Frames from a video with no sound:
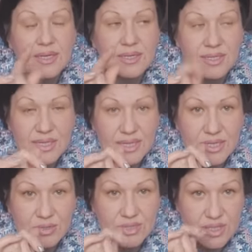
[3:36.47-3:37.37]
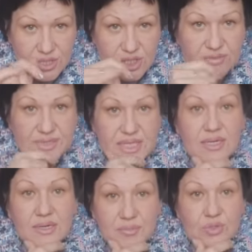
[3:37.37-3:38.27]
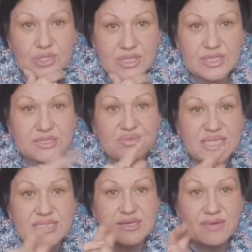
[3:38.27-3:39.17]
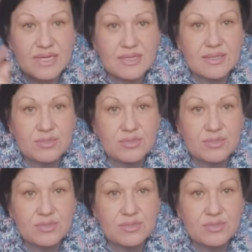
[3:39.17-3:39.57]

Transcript: А на ее страничке в Инстаграм тоже есть все заявления,